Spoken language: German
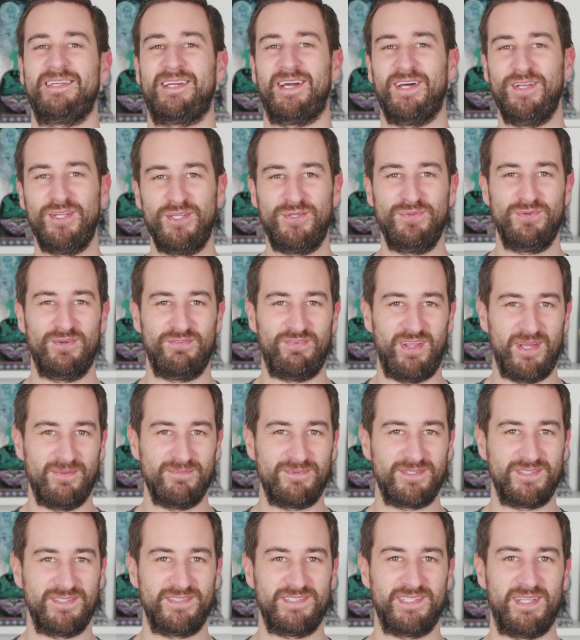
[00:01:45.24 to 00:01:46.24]
Kann ich nur
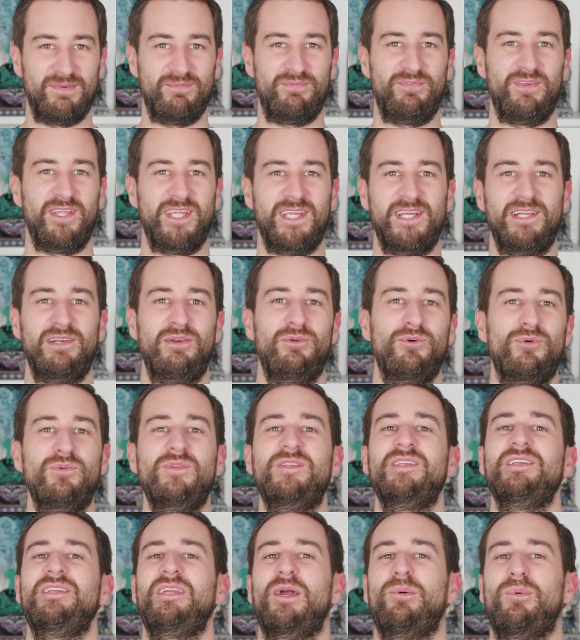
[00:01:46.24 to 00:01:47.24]
wärmstens empfehlen,
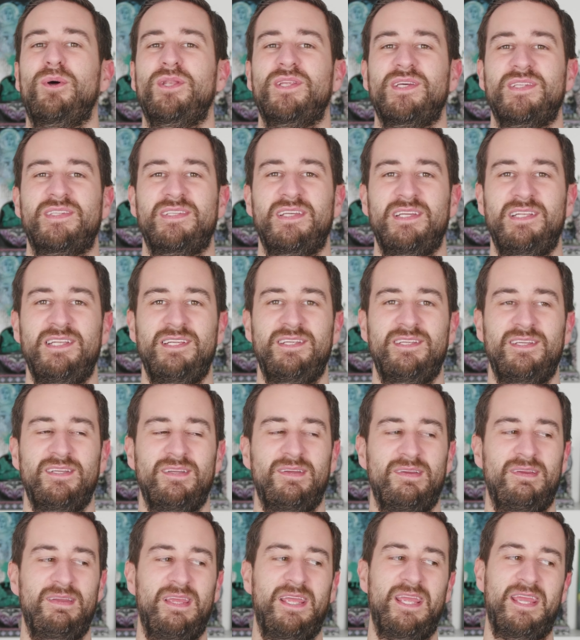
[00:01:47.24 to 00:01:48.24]
lohnt sich aber tatsächlich
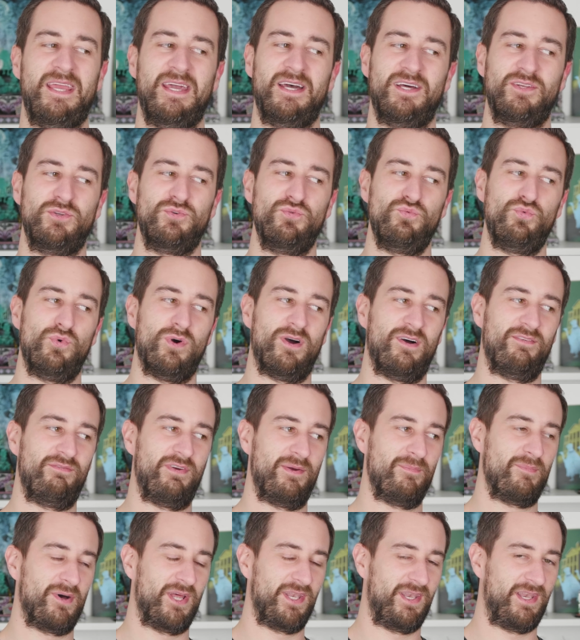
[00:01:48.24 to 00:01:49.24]
eher nur,
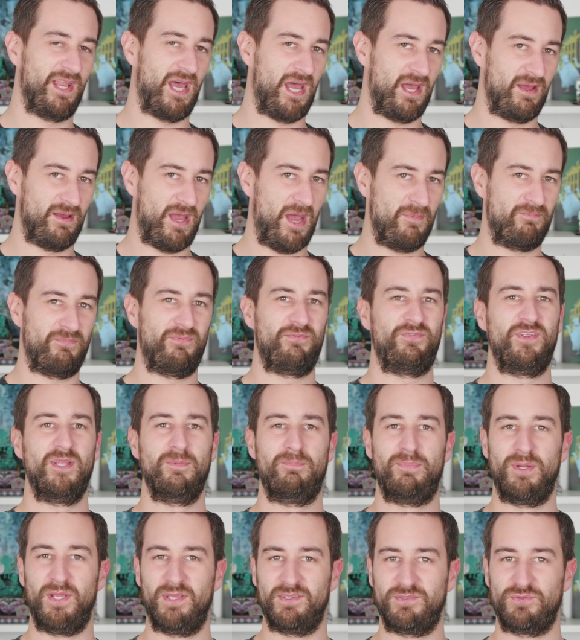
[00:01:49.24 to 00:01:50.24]
wenn man ab vier
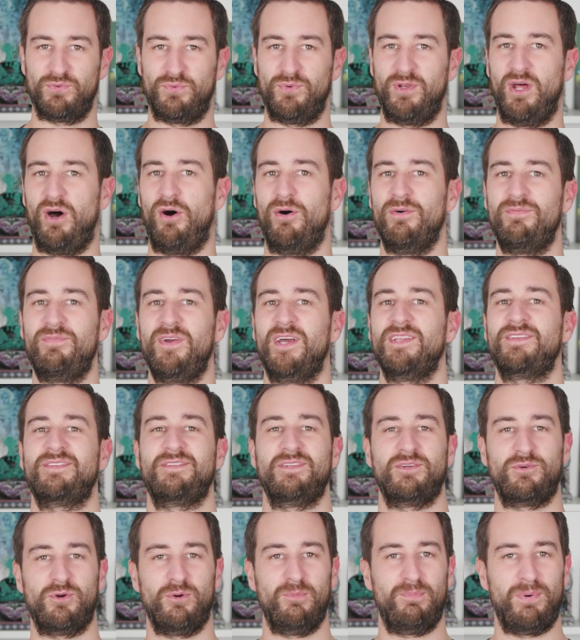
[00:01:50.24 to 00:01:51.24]
Personen aufwärts
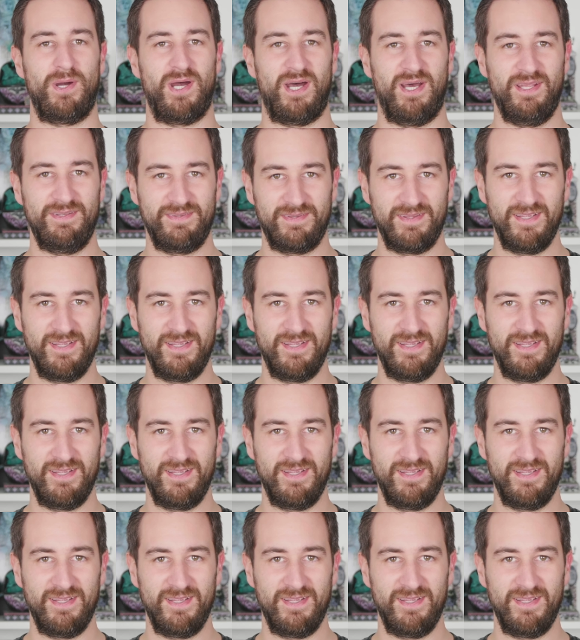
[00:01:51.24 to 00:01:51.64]
eine Gruppe hat.